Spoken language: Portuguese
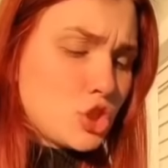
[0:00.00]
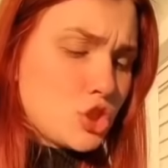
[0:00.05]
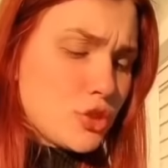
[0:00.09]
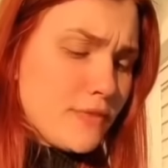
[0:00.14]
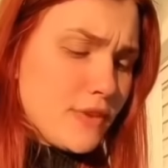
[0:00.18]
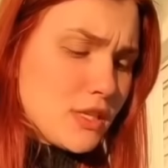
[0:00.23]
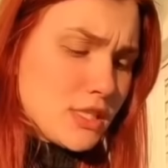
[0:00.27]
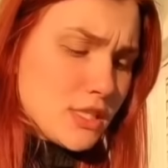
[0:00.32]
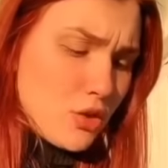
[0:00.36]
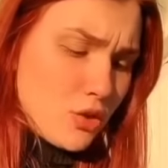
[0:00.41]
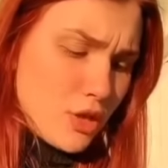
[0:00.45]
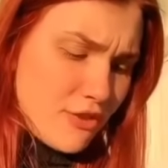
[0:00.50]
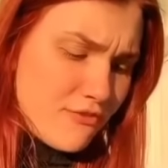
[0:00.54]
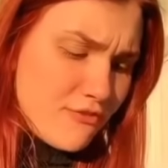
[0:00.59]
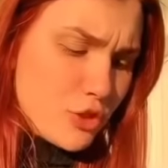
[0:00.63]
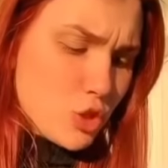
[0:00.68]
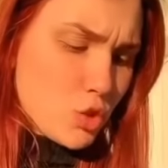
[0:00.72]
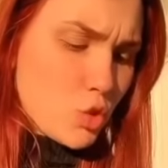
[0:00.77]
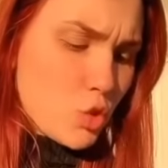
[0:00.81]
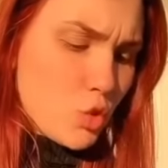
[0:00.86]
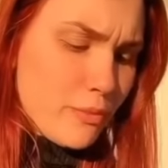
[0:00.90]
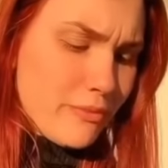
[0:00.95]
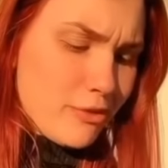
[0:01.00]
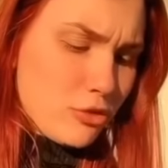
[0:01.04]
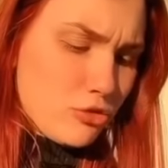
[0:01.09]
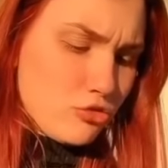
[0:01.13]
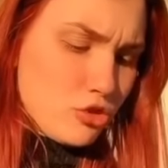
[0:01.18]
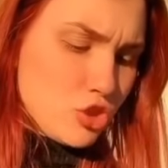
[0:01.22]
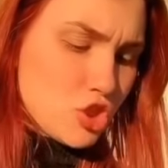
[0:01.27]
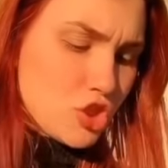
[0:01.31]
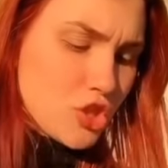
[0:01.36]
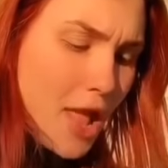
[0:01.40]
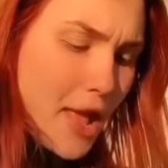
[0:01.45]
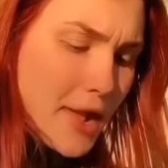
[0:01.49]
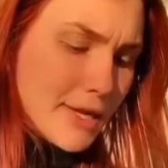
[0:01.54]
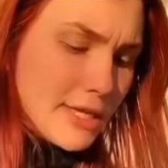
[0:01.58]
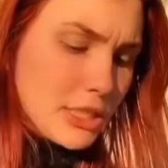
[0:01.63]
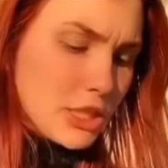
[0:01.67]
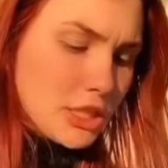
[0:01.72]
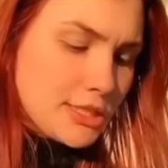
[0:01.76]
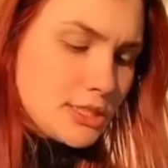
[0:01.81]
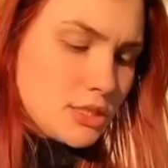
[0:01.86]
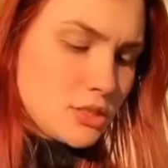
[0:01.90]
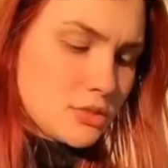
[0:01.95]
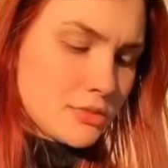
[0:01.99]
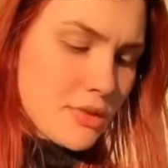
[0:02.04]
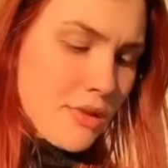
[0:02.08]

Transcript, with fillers: eu ver se alguém falou comigo no Instagram.